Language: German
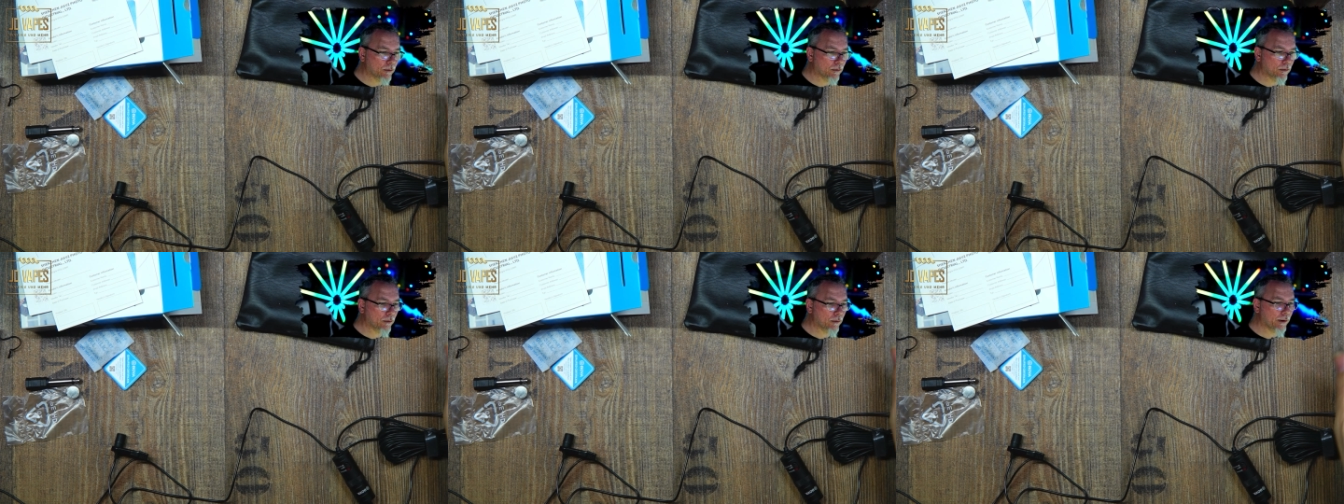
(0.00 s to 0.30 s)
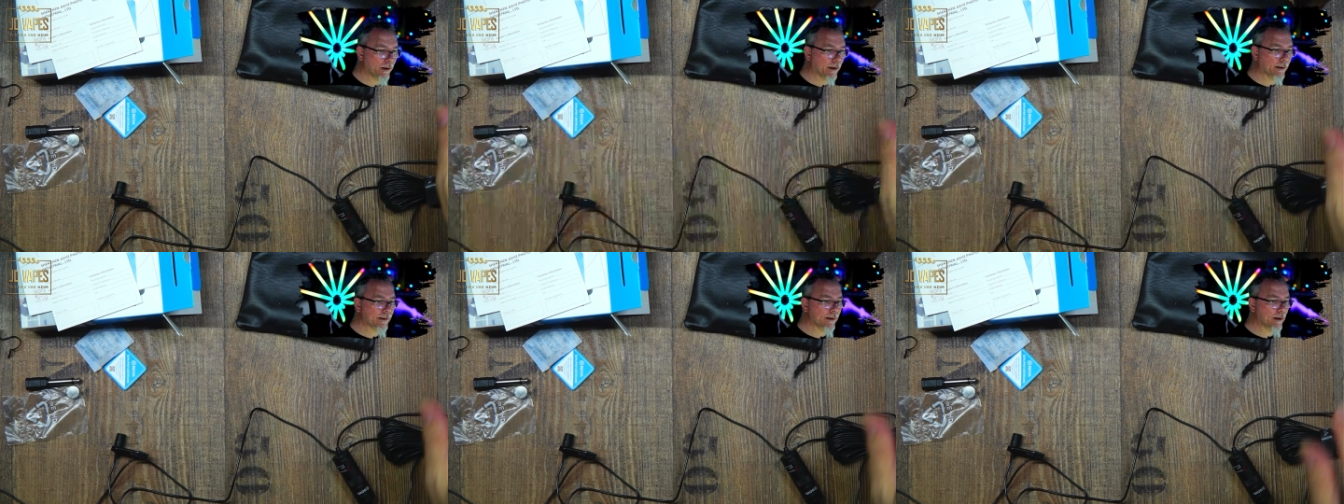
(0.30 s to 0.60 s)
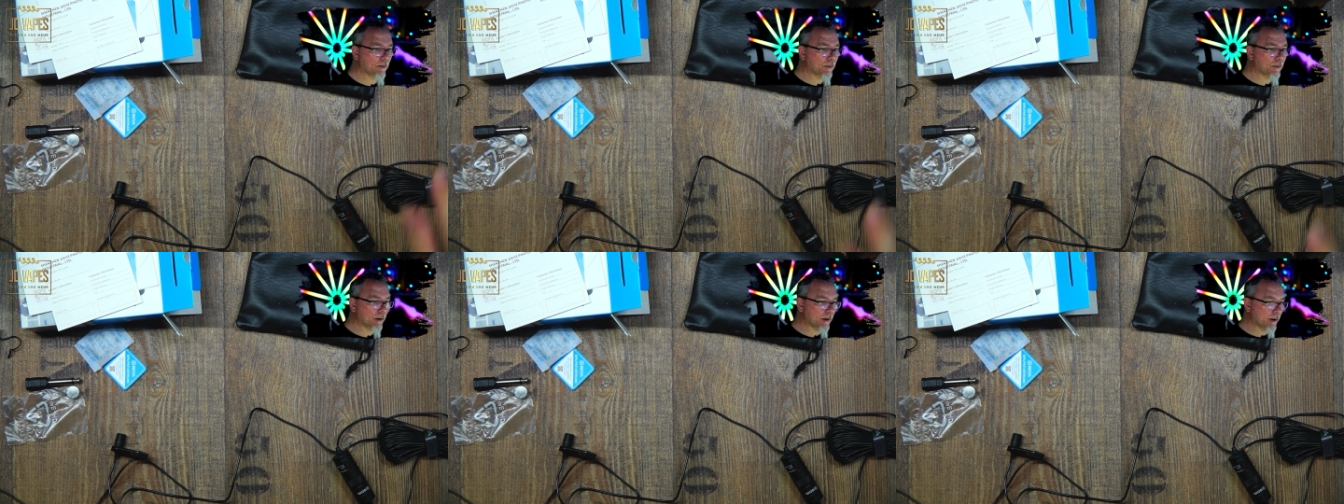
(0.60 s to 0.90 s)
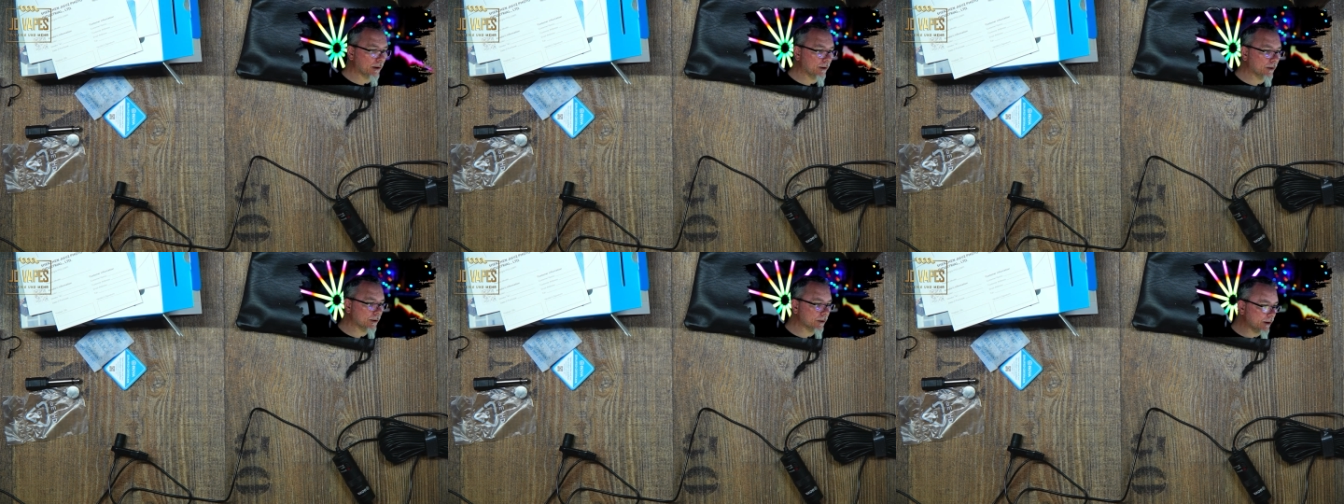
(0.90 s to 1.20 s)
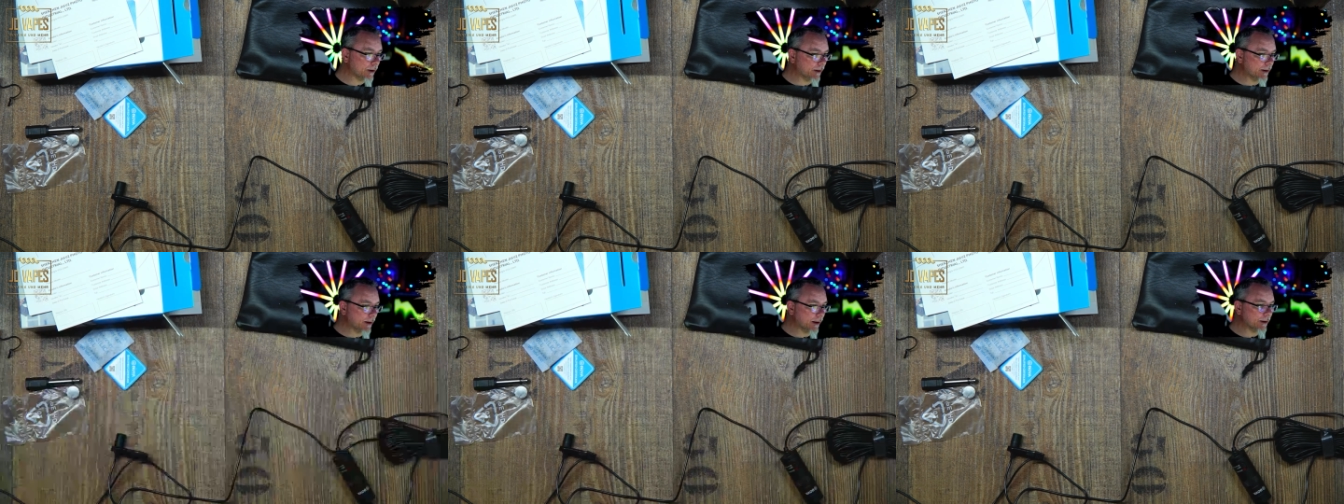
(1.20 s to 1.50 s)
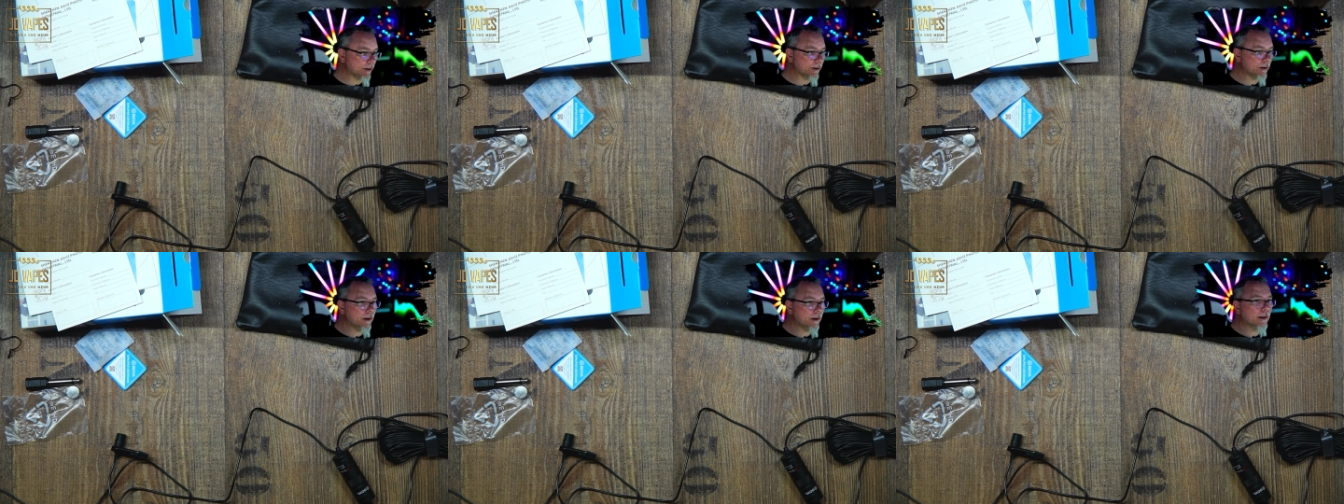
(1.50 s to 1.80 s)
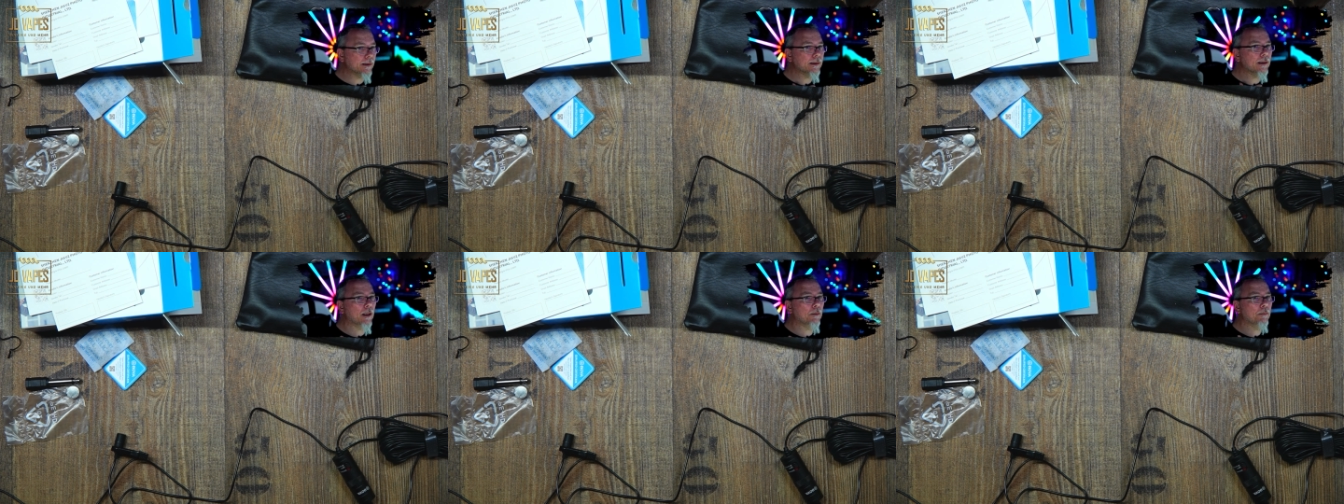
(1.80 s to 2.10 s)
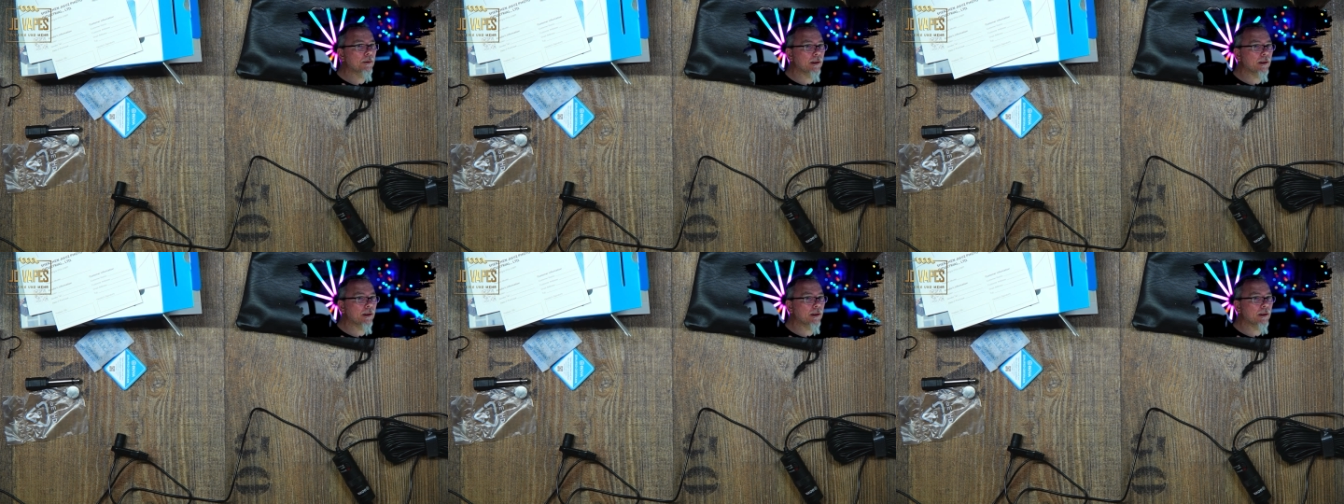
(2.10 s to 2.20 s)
So, jetzt haben wir den ersten Test.